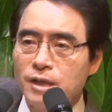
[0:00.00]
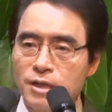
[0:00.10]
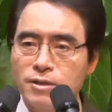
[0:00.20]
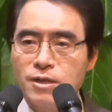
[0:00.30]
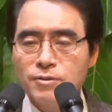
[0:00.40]

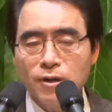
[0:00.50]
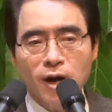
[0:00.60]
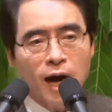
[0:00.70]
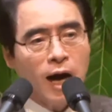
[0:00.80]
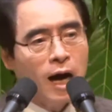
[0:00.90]
그래서
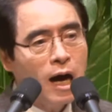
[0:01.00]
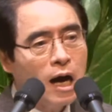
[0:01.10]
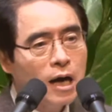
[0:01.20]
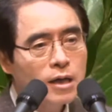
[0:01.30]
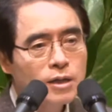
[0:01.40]

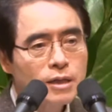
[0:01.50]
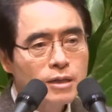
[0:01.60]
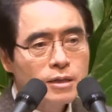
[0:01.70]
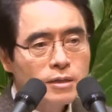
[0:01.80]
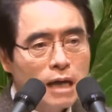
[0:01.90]
아
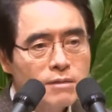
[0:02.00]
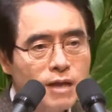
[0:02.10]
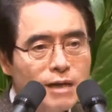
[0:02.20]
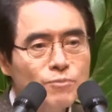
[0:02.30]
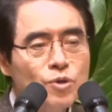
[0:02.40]
다른
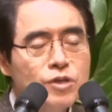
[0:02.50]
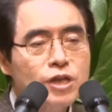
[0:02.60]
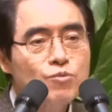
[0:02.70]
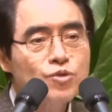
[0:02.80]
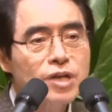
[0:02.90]
사람도 이렇게
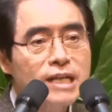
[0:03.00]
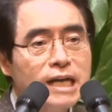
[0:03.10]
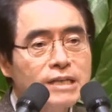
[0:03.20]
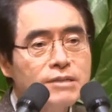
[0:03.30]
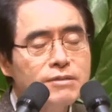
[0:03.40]

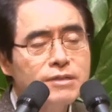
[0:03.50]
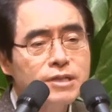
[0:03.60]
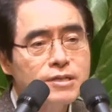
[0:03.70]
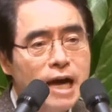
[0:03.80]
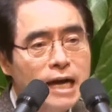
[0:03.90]
운전하다가 이런
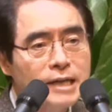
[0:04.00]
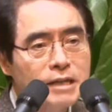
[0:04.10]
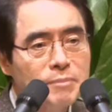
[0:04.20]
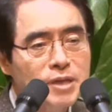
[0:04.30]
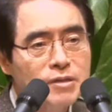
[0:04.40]
일을 당하게
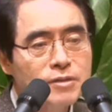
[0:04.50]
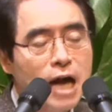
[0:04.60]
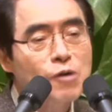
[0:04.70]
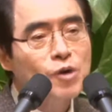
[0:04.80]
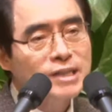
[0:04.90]
되면
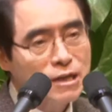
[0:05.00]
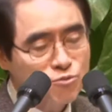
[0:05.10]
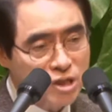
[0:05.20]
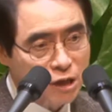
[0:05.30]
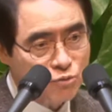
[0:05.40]
사고가 날 수
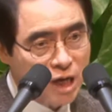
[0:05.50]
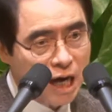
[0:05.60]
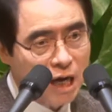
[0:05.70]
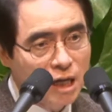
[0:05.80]
있겠구나.